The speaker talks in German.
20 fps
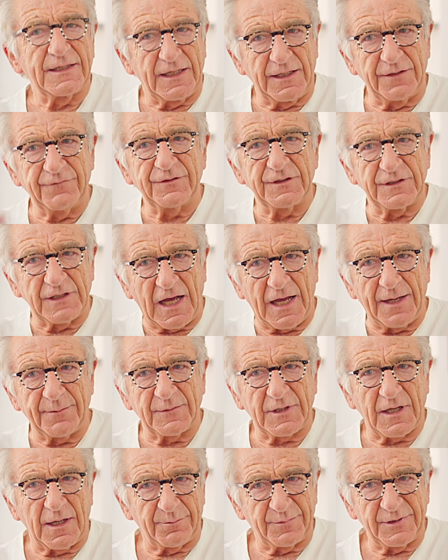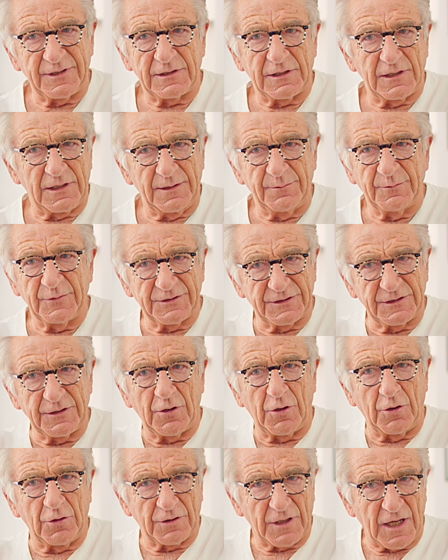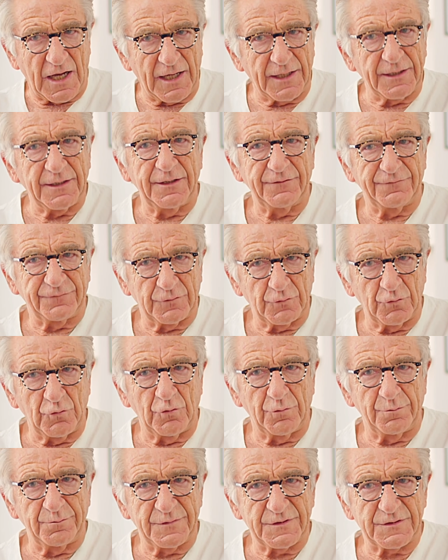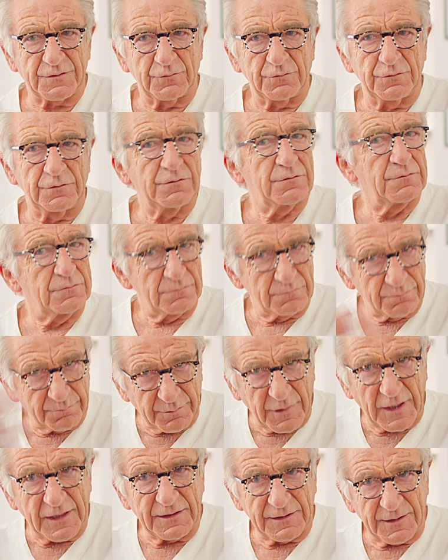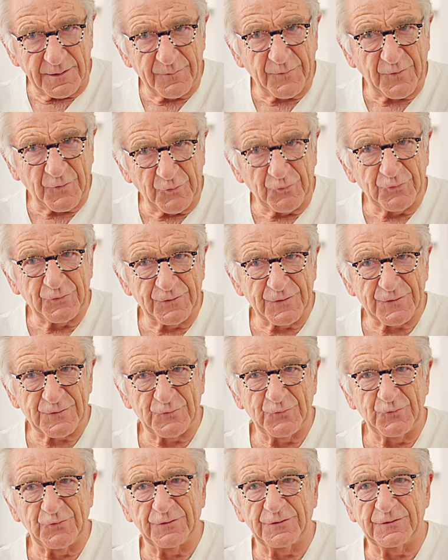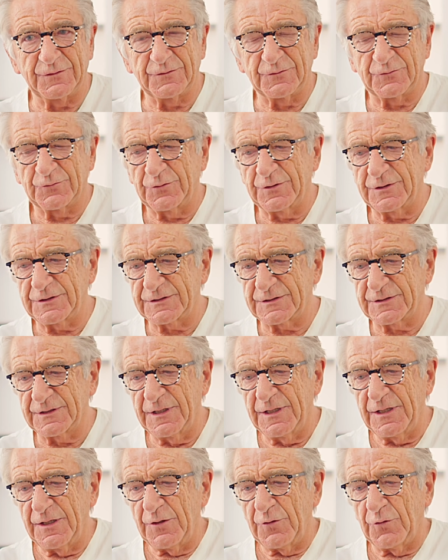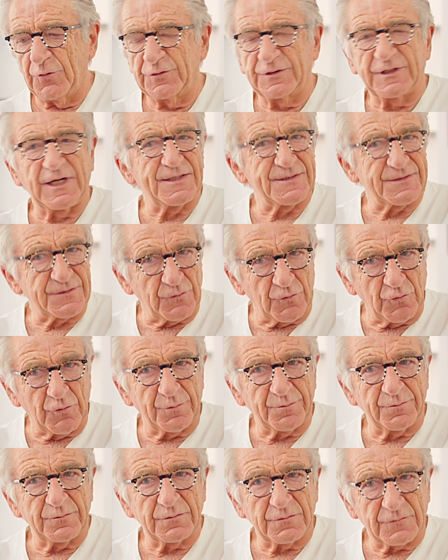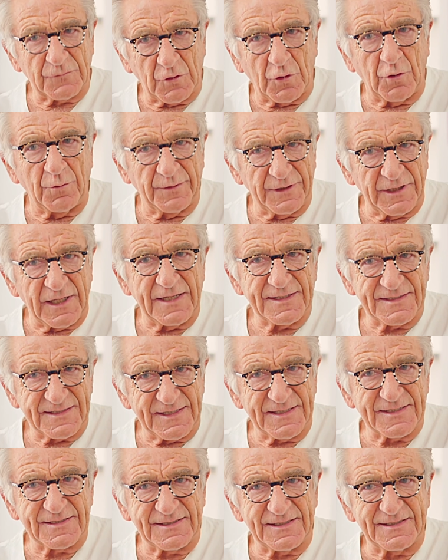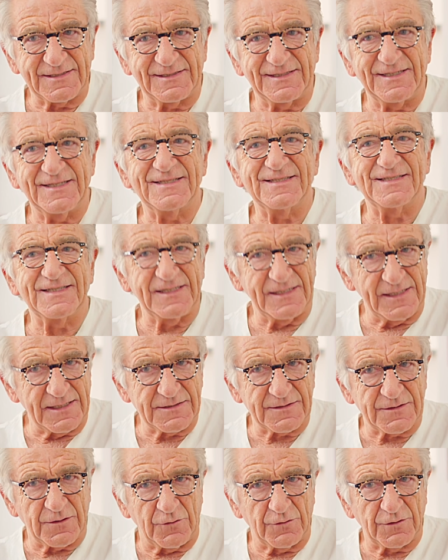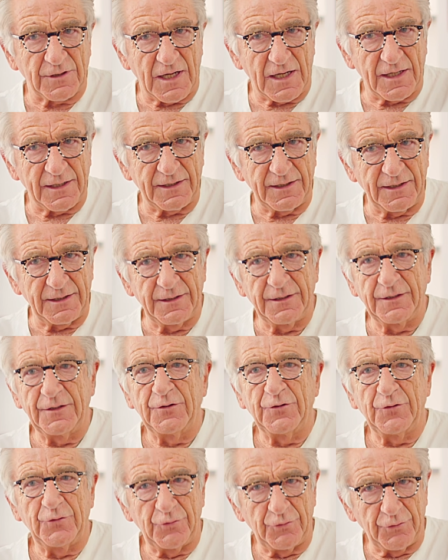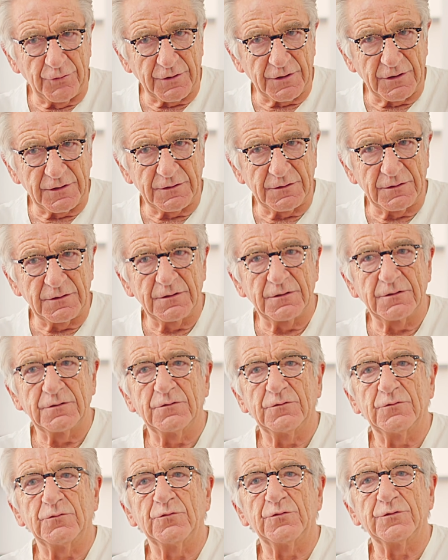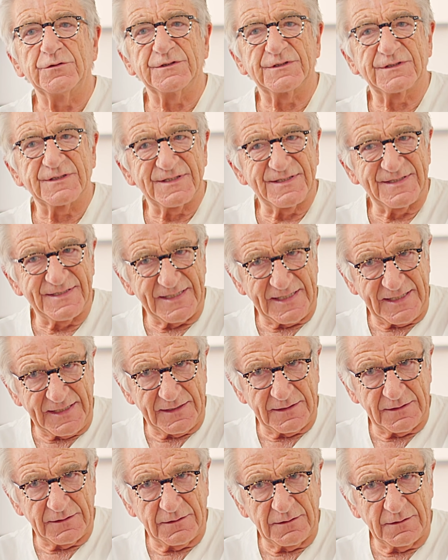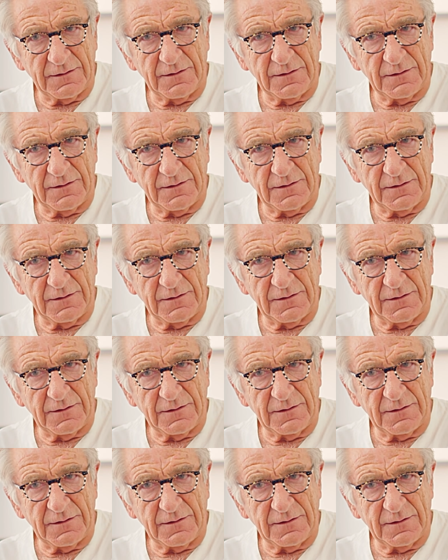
gehen wir in einem Kapitel immer die Organe von oben bis unten bei dem zu untersuchenden durch und ganz oben kommen als erstes die Sinnesorgane, hören und sehen